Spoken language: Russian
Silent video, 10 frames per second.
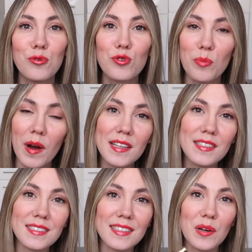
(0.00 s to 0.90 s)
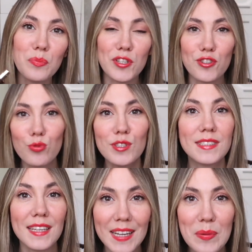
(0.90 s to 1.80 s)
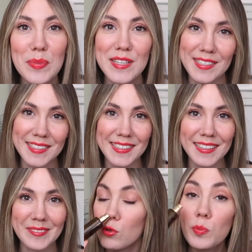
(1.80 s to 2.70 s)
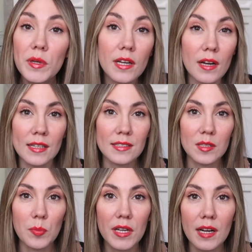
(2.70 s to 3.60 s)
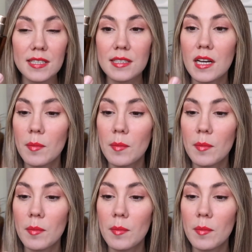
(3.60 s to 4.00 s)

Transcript: гурманистая, пачулистая композиция. Вот прекрасный, прекрасный